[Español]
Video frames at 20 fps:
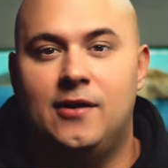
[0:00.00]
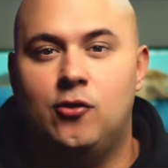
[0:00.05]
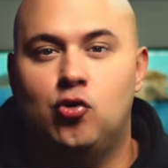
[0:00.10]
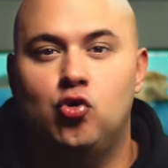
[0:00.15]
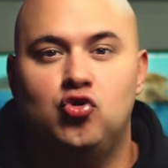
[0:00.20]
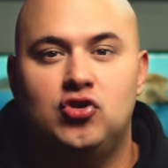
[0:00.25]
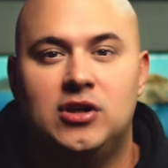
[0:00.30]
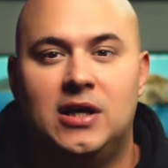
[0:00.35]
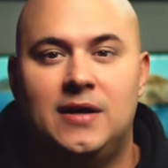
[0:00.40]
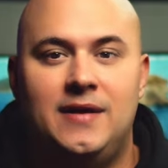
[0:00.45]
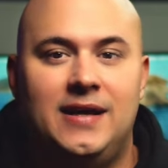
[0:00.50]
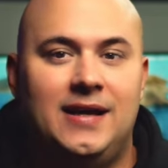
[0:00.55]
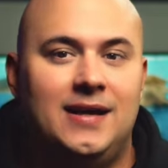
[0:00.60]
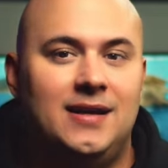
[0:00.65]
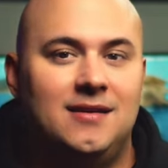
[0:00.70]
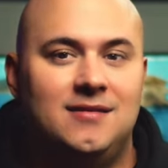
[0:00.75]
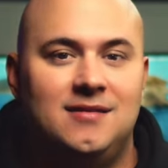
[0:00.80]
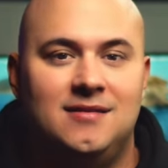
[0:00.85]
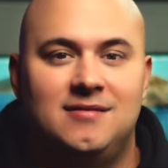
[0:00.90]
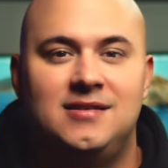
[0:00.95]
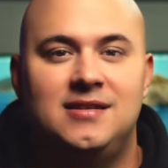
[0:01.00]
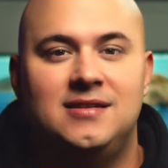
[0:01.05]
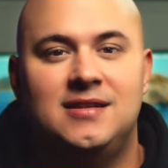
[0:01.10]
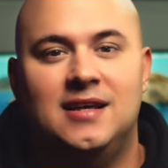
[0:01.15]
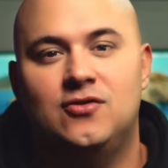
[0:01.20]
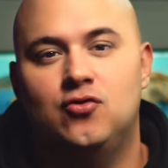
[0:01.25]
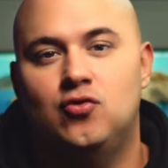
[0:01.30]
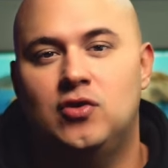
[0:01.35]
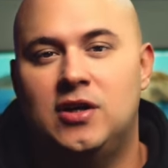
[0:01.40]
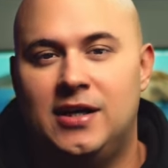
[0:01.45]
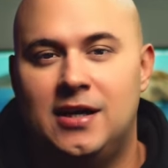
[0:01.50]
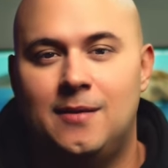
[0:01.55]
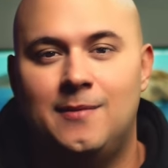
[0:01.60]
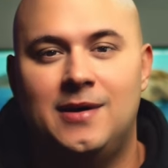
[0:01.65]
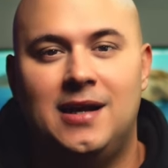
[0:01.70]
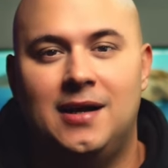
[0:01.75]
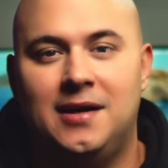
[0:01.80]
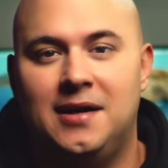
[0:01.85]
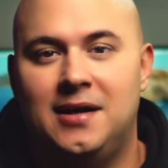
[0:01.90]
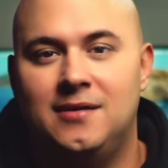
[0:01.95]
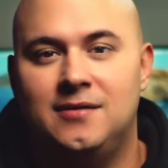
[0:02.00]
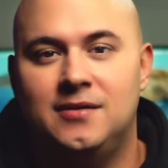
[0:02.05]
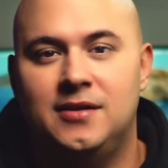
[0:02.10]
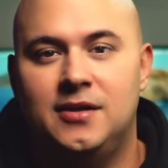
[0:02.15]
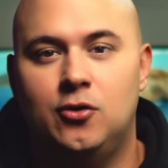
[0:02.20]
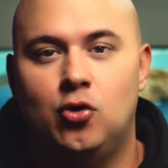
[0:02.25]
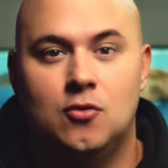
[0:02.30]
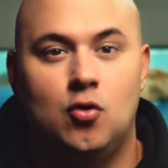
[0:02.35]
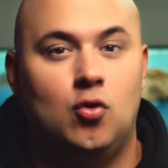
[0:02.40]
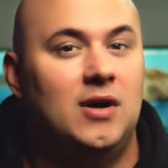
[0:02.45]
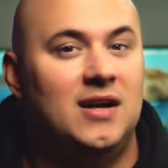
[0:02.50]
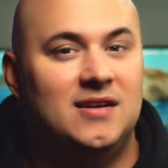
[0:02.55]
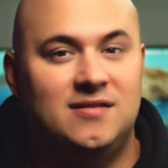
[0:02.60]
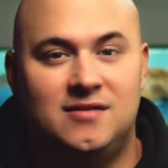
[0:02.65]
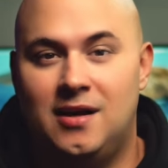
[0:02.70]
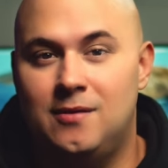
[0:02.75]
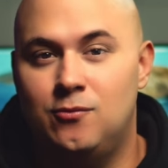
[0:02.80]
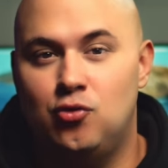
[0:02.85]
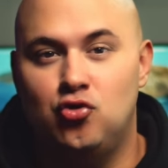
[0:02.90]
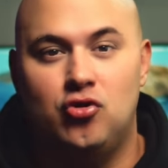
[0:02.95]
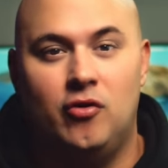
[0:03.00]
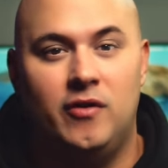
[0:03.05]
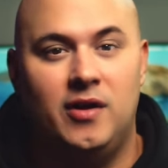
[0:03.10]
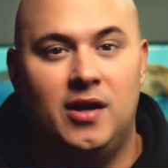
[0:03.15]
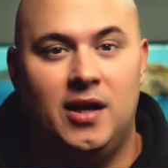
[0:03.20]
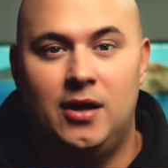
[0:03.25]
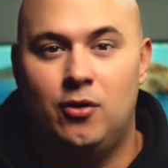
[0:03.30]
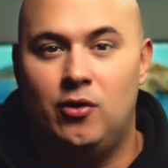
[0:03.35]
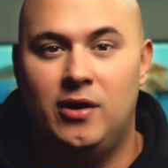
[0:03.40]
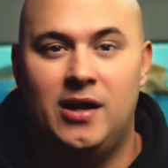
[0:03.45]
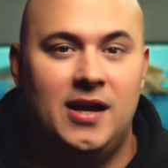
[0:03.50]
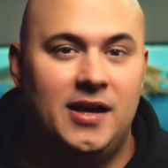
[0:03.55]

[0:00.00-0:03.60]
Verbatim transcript: excusas de que necesitas una cámara grande o gastar mucho dinero en